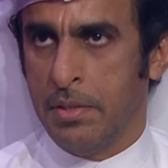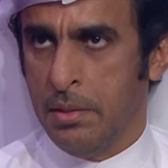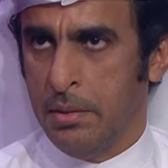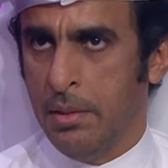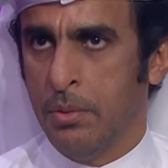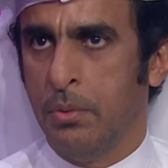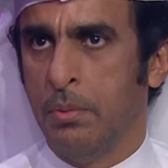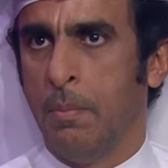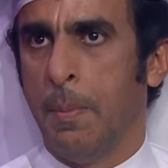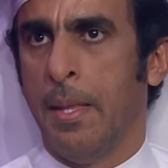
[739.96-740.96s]
في سان
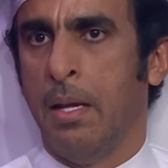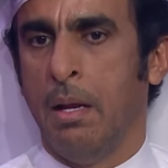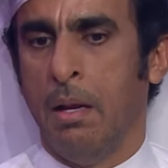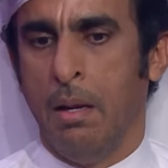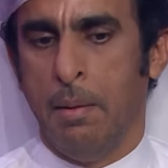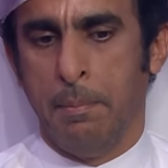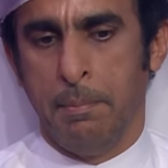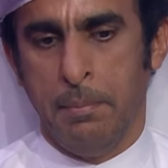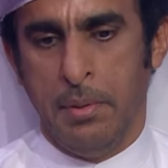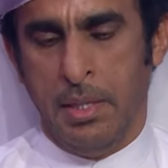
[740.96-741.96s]
دييغو
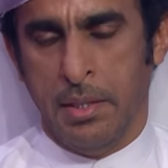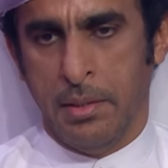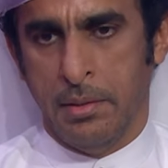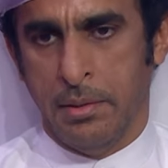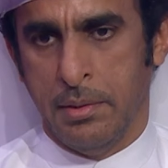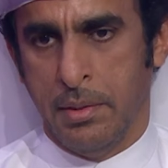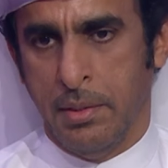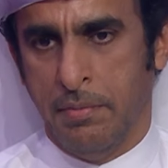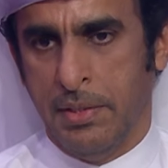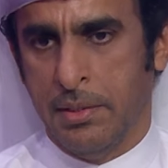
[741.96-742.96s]
حضرت
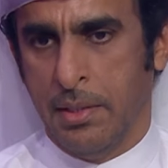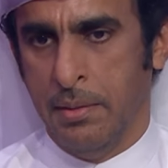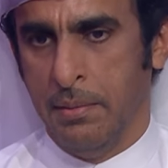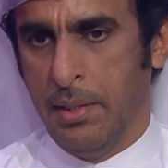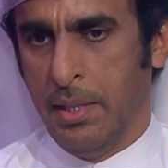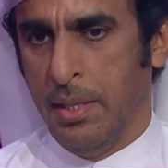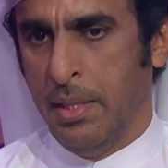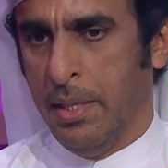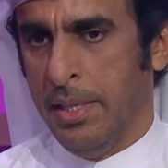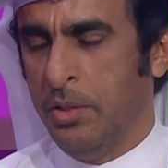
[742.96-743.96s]
فترة
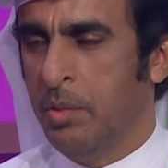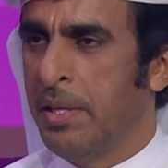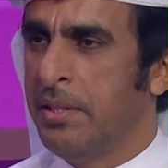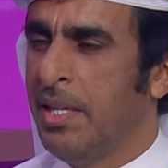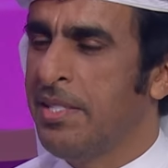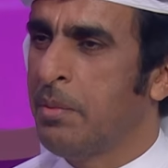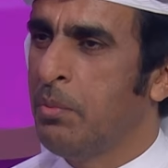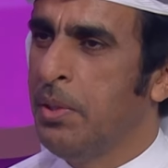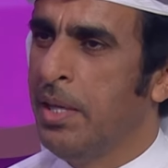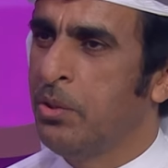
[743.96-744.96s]
عندهم أندية
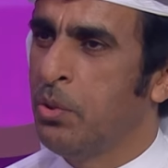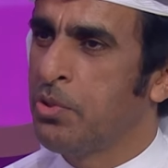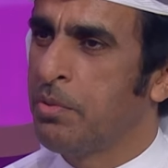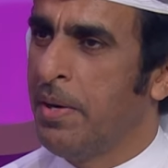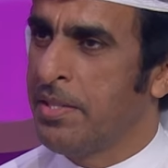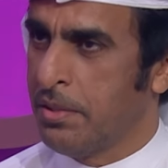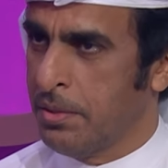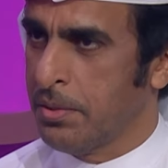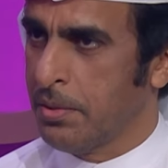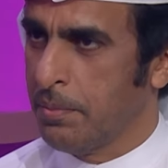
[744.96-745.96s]
يسمونها توست
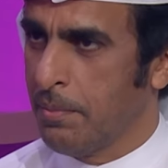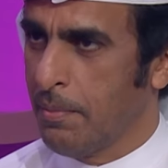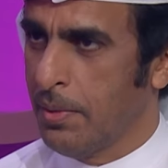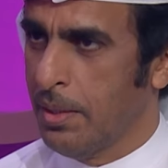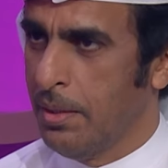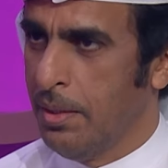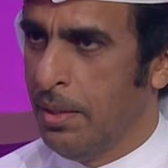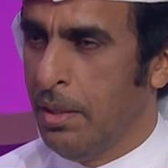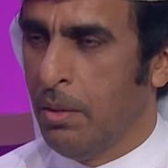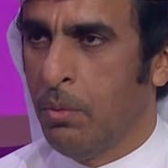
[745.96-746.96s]
ماسترز
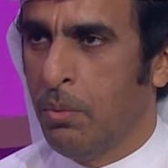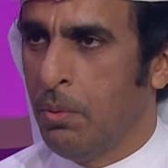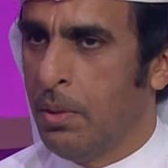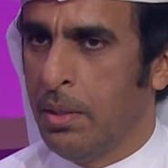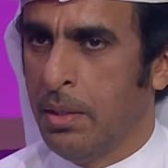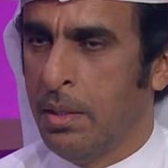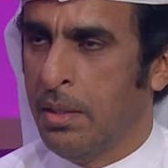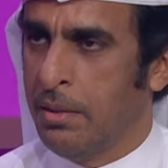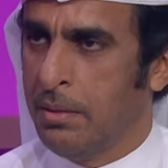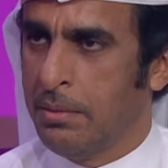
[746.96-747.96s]
صحيح و
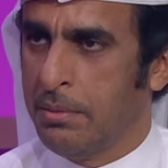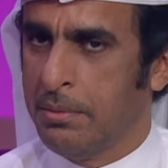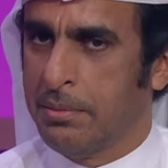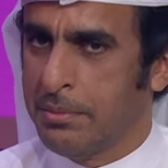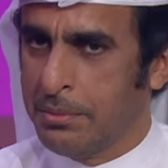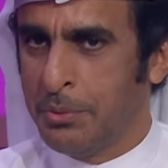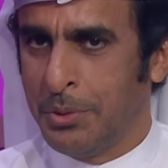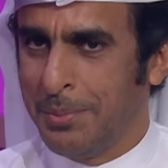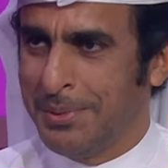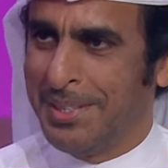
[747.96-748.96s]

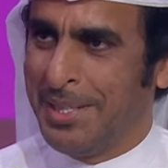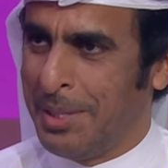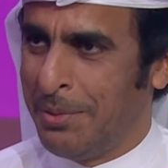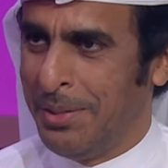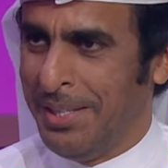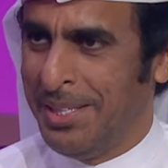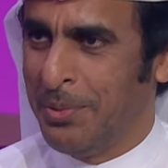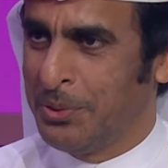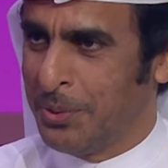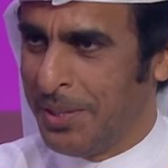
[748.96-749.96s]
وجبت انا
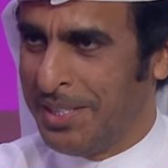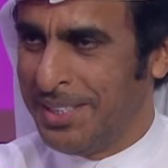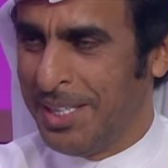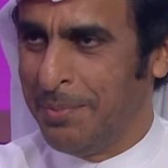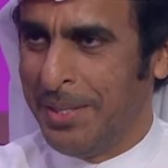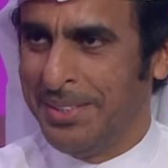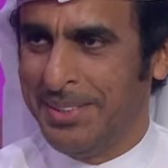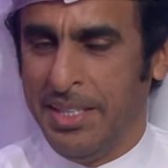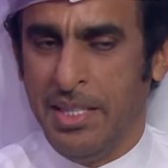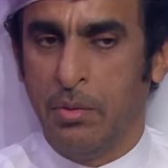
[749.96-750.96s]
العين وسوينا داخل بلديه
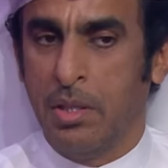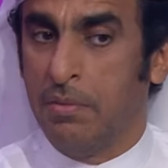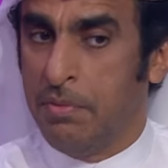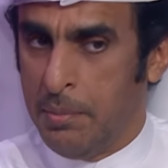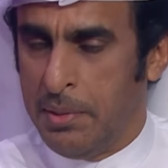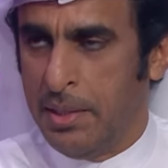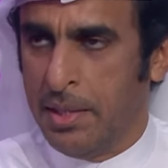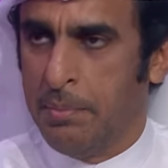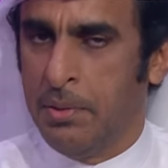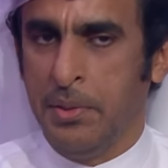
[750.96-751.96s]
العين وخلاف عملنا
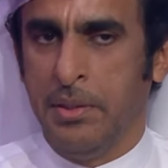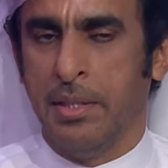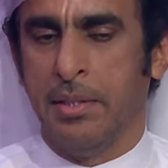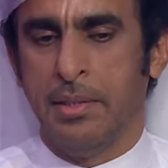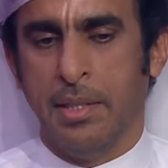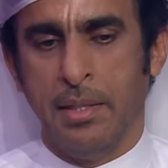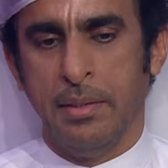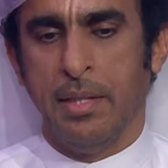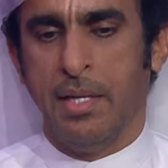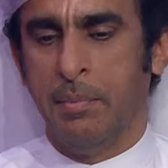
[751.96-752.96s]
كم من وحده ايضا
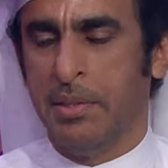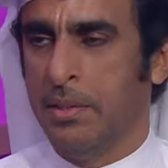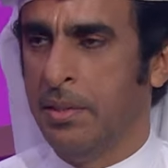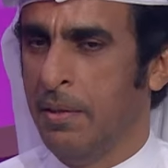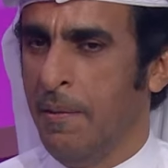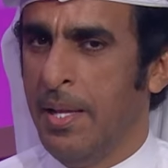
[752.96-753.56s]
داخل داخل المدينه